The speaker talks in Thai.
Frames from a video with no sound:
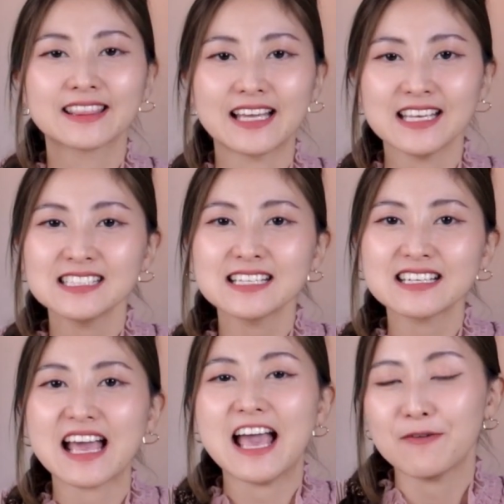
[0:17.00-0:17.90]
แต่ที่จริง
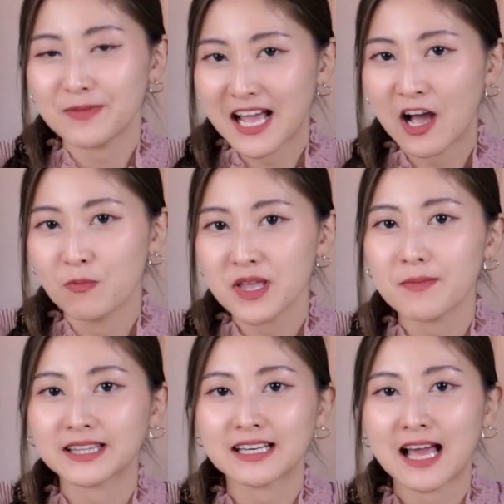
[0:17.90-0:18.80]
เนี่ยแอปเนี้ยเขามี
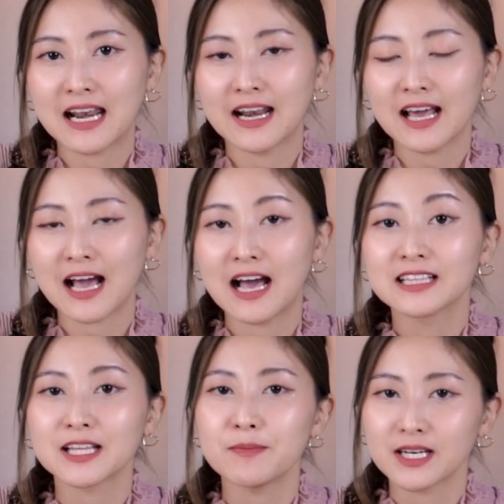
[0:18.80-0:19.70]
มาตั้งนานแล้วนะคะ
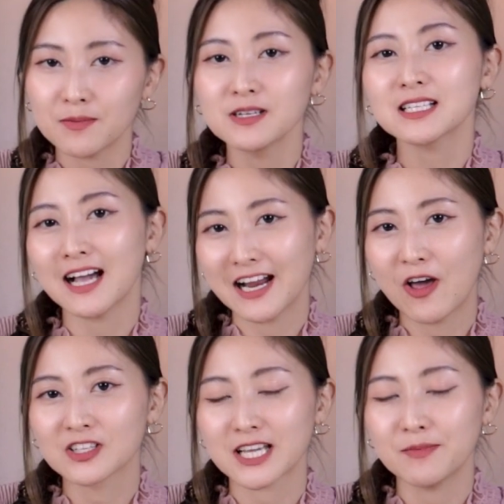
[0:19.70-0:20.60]
แต่หมินก็เพิ่งจะเคย
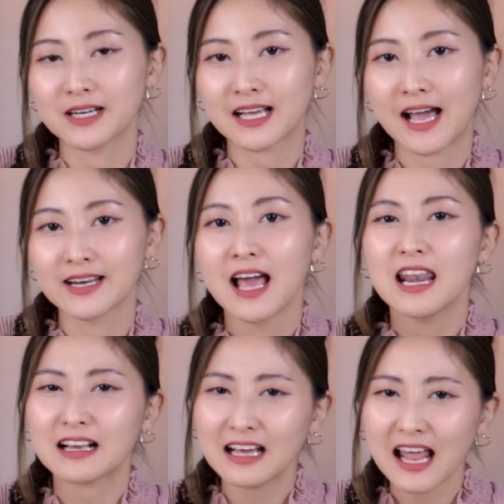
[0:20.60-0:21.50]
ลองใช้เหมือนกัน
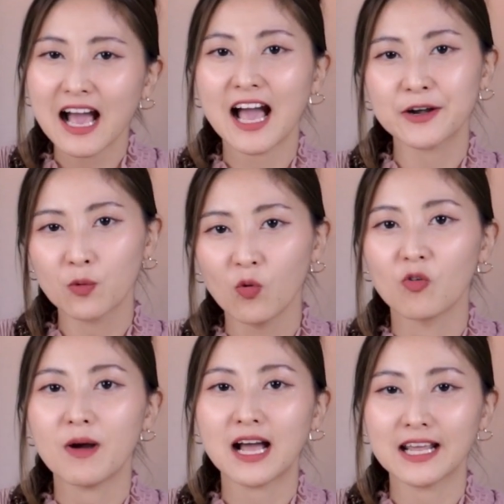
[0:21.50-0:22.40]
แล้วก็ ราคาถู
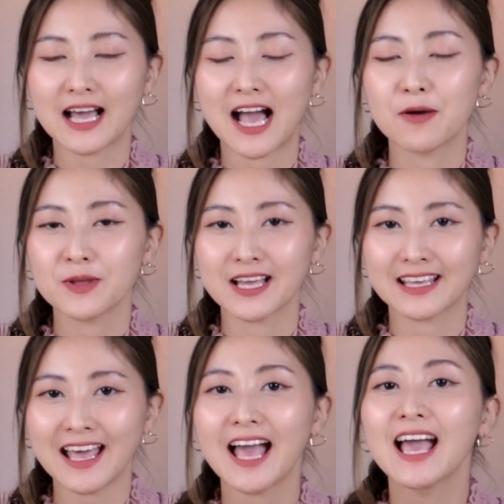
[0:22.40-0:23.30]
กมากเลยค่ะ เพียง
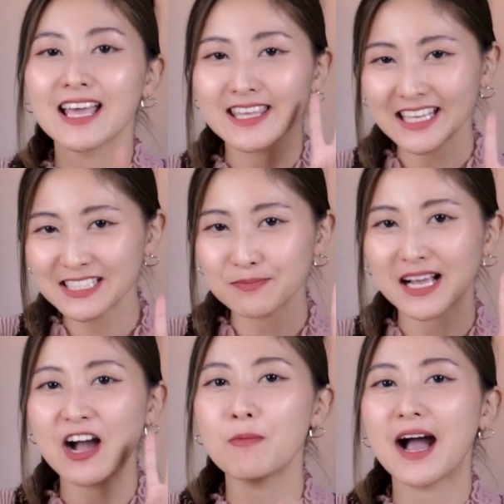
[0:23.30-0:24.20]
แค่ 29
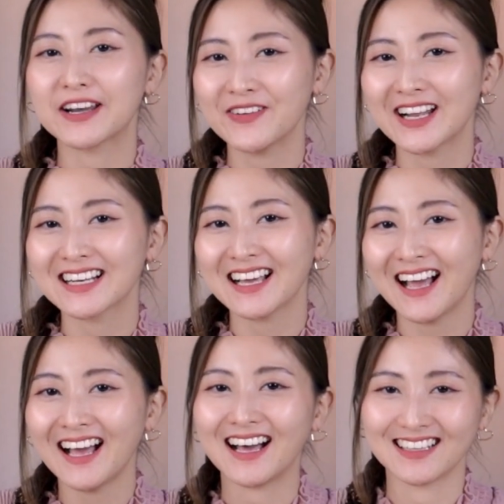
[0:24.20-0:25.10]
บาท เท่านั้นค่ะ